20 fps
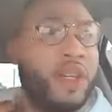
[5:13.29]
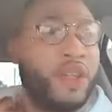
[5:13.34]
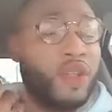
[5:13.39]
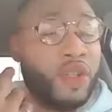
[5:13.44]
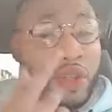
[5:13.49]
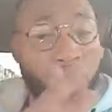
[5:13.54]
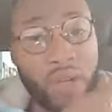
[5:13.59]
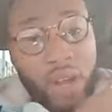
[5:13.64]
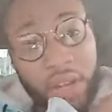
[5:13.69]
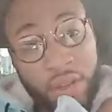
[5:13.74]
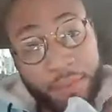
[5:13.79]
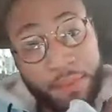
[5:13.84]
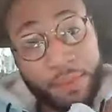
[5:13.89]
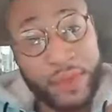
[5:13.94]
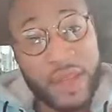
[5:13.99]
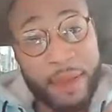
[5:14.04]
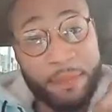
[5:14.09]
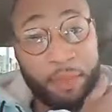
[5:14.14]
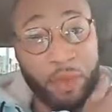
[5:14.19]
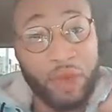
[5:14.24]
Je sors
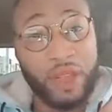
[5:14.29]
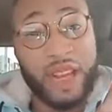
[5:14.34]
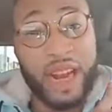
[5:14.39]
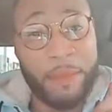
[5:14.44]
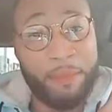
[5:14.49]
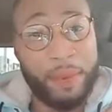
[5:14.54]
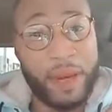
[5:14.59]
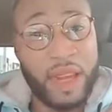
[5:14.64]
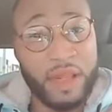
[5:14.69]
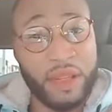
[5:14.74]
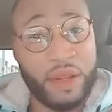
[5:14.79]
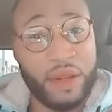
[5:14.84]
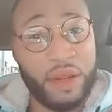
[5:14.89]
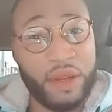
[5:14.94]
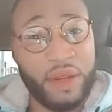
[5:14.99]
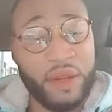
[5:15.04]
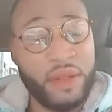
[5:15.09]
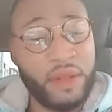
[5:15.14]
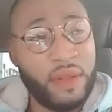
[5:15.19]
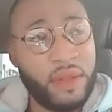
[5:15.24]
déposer la plainte,
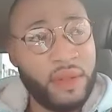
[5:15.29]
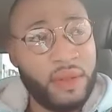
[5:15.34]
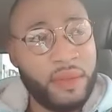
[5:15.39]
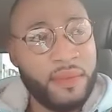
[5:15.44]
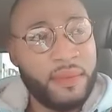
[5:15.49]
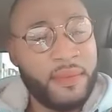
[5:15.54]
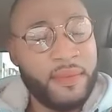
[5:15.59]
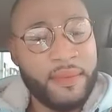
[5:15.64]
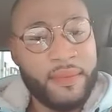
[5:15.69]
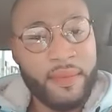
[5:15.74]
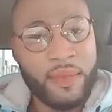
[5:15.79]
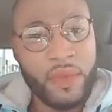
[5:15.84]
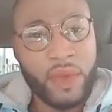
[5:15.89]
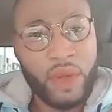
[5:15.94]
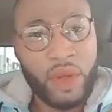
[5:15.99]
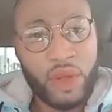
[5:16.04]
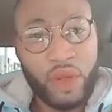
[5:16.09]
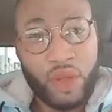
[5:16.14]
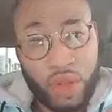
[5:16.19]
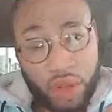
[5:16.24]
non
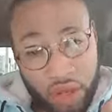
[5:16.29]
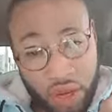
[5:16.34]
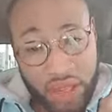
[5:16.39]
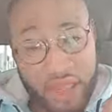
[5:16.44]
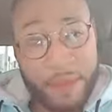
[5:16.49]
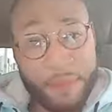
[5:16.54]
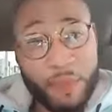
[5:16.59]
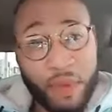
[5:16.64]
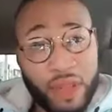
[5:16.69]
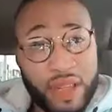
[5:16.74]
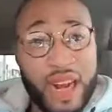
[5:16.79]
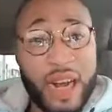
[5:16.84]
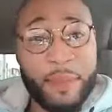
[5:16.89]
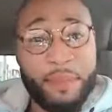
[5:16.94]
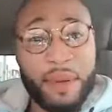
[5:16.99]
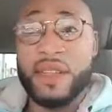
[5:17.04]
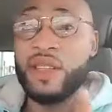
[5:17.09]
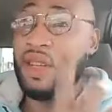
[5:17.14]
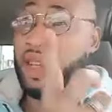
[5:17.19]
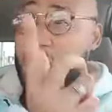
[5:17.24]
Je sors déposer la
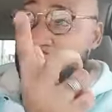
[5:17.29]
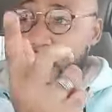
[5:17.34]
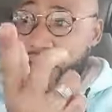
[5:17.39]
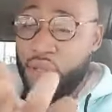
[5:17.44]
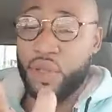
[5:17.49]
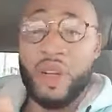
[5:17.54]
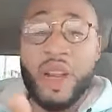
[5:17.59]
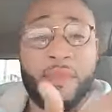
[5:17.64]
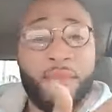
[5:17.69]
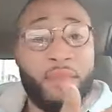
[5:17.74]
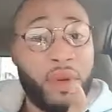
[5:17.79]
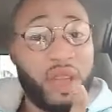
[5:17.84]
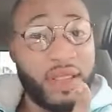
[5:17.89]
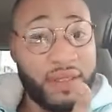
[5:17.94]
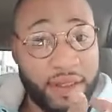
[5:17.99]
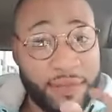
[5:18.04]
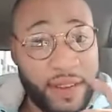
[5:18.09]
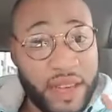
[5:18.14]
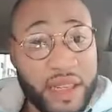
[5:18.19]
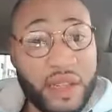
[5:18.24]
plainte. Ce qui est sûr, la police
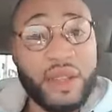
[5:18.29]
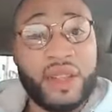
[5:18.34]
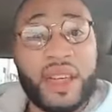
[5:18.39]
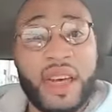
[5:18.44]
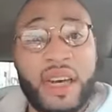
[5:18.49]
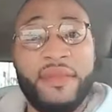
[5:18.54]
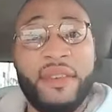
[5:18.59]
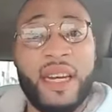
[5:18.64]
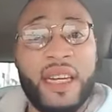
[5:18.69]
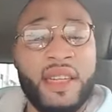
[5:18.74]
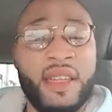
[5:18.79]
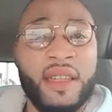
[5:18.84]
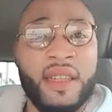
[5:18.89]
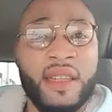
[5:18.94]
va faire son travail.